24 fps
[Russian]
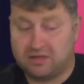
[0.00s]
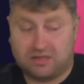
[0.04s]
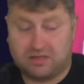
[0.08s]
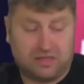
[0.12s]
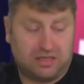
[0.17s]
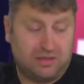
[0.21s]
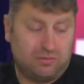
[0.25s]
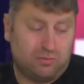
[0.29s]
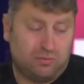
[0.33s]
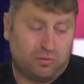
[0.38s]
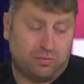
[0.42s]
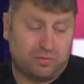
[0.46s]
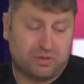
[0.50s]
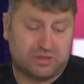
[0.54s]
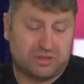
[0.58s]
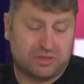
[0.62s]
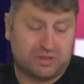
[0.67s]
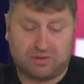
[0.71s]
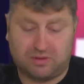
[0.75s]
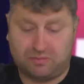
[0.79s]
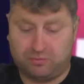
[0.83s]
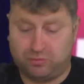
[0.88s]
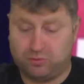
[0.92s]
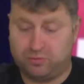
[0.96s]
Каким образом?
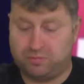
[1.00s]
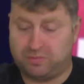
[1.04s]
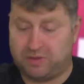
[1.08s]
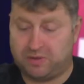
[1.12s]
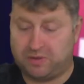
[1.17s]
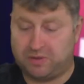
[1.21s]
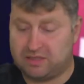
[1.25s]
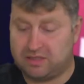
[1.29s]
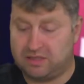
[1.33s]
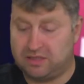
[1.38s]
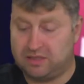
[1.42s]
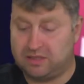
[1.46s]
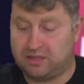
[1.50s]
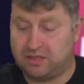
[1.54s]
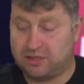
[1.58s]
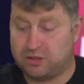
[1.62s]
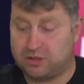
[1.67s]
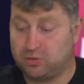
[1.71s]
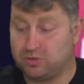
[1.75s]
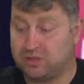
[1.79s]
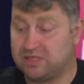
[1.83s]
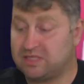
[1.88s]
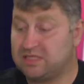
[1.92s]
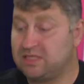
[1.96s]
образом там будут происходить
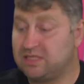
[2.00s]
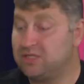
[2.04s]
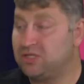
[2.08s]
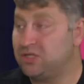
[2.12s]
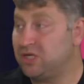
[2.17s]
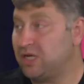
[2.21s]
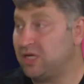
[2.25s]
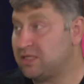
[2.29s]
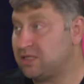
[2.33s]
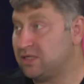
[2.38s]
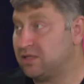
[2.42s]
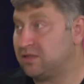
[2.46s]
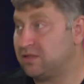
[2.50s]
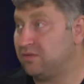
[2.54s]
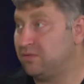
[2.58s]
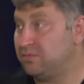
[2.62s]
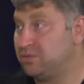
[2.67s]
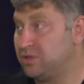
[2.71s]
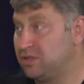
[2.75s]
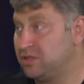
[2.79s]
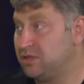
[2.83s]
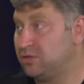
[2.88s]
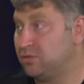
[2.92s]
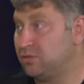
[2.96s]
расчеты. Сейчас это
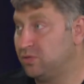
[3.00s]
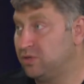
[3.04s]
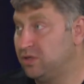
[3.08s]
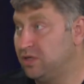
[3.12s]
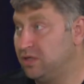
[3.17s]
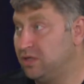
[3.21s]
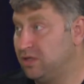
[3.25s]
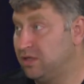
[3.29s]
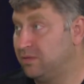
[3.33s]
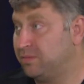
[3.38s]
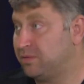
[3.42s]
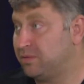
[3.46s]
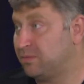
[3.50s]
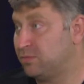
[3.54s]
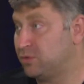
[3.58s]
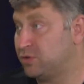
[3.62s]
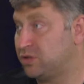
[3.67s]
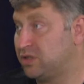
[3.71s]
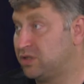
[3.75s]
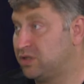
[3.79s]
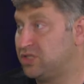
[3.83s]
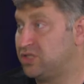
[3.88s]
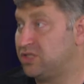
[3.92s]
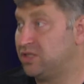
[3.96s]
вообще затруднительно,
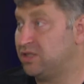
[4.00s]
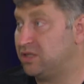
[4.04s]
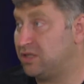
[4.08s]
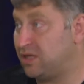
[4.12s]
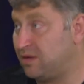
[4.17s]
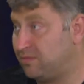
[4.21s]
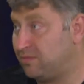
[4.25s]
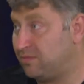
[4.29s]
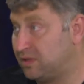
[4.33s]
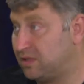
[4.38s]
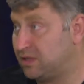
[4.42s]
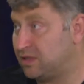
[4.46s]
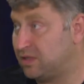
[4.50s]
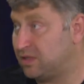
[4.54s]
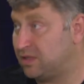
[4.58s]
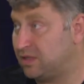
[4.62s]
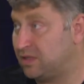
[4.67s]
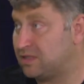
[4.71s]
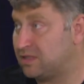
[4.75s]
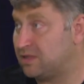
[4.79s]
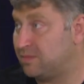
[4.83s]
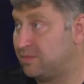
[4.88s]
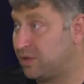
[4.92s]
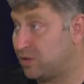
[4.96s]
потому что счета
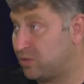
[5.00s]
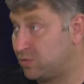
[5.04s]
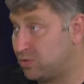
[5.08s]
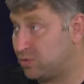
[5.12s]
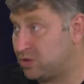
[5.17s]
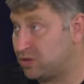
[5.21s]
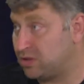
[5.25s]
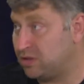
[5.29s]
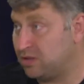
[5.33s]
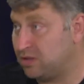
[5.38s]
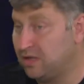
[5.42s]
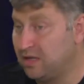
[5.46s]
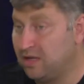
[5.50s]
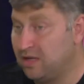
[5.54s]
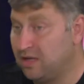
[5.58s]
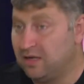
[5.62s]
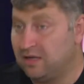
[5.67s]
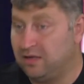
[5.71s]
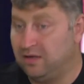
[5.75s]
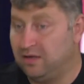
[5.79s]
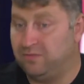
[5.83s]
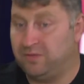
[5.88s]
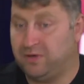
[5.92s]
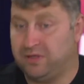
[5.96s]
водоканала заморожены,
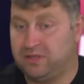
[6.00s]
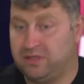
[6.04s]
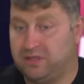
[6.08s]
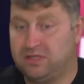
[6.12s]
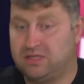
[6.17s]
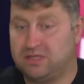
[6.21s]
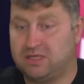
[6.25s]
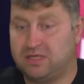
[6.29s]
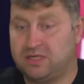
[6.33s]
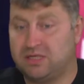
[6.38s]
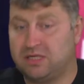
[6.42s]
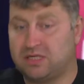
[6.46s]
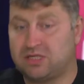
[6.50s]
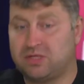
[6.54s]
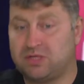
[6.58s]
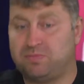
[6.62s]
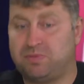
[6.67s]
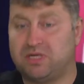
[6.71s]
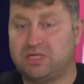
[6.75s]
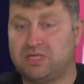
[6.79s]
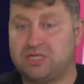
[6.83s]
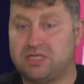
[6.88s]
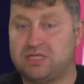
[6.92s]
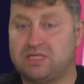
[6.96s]
и фактически
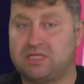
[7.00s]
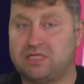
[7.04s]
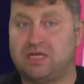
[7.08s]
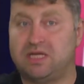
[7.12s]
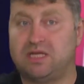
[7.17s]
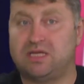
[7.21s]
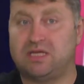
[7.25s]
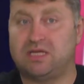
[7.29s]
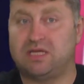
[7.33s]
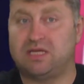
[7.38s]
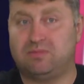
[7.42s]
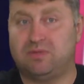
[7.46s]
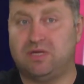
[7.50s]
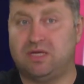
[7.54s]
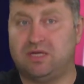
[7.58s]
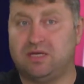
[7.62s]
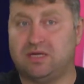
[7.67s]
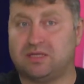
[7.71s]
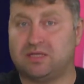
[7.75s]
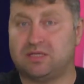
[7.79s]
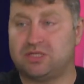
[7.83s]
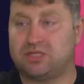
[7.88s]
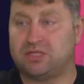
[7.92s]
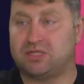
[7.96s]
даже перечисление им
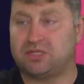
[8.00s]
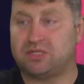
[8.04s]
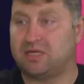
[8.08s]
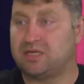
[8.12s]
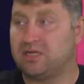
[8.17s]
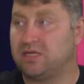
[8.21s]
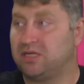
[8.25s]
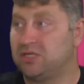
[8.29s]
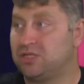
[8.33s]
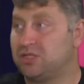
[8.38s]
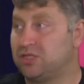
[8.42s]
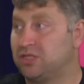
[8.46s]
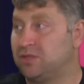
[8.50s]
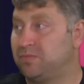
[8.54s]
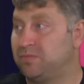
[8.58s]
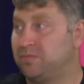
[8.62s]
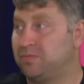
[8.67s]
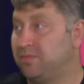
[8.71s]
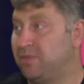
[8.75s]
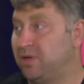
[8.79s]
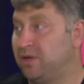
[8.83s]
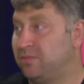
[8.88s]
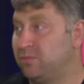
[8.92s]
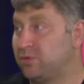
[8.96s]
денег на счета не
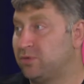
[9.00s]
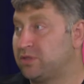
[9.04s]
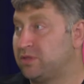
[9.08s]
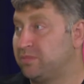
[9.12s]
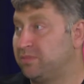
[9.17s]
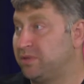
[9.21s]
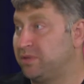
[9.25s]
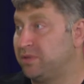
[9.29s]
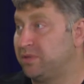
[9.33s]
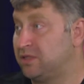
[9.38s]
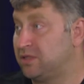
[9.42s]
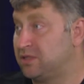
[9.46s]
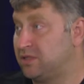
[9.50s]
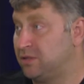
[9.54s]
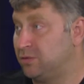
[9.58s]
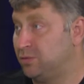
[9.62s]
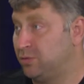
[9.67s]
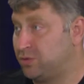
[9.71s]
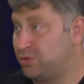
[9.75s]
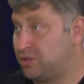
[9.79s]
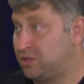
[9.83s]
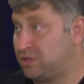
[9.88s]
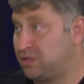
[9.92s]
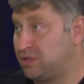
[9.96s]
решит проблему с оплатой
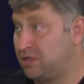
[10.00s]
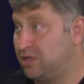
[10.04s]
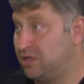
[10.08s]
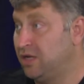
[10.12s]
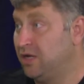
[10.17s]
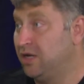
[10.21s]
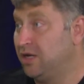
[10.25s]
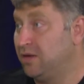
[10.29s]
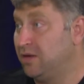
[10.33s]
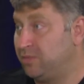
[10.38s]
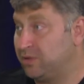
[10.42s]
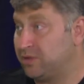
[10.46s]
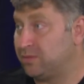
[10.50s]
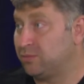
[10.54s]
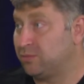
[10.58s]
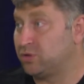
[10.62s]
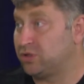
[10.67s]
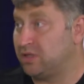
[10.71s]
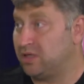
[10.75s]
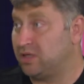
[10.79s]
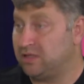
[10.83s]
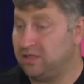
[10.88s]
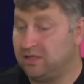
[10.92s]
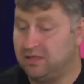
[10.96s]
задолженности,
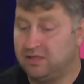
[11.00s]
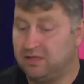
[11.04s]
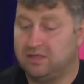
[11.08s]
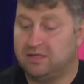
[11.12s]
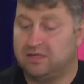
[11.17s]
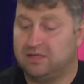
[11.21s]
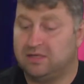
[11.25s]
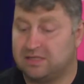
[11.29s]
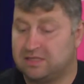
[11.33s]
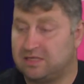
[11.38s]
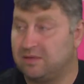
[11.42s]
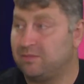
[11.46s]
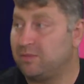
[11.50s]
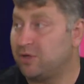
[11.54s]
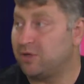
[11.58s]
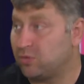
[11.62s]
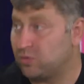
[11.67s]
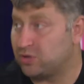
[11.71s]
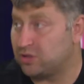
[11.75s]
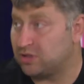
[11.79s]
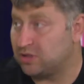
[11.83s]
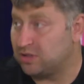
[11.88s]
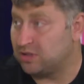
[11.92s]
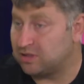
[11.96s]
потому что они
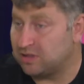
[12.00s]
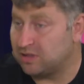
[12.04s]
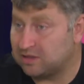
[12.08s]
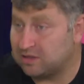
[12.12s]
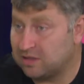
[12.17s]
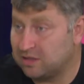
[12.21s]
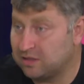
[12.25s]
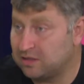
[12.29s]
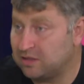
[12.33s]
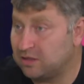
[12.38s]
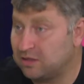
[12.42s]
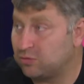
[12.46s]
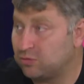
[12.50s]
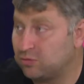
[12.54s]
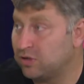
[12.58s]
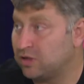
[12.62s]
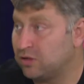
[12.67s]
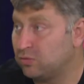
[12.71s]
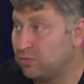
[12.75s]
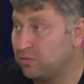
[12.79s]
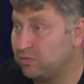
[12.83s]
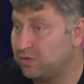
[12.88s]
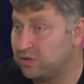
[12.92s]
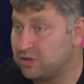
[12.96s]
заморожены. Это открытие
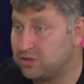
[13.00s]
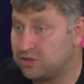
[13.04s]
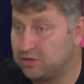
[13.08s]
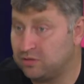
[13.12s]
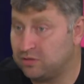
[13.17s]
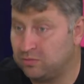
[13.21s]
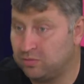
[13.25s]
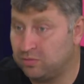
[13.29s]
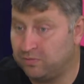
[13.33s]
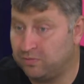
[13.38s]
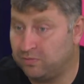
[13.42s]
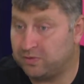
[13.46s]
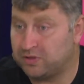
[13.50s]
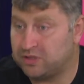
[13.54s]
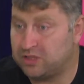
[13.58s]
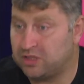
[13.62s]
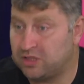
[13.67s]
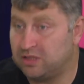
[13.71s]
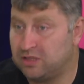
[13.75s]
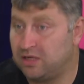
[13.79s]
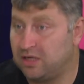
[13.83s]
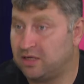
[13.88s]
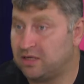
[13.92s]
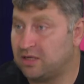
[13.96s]
только новых счетов,
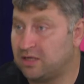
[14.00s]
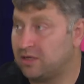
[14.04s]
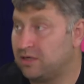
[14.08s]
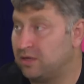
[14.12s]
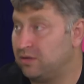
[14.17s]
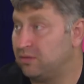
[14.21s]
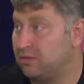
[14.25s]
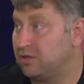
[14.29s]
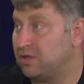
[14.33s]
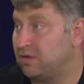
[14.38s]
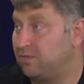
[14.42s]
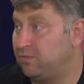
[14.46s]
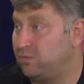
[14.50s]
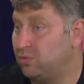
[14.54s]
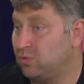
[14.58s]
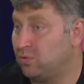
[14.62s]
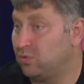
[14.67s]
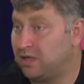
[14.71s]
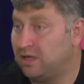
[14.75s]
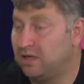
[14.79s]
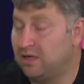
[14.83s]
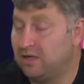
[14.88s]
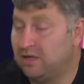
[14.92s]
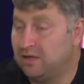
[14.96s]
очередная какая-нибудь
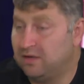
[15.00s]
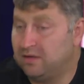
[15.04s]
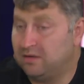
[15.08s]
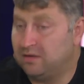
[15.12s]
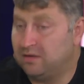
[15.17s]
афера,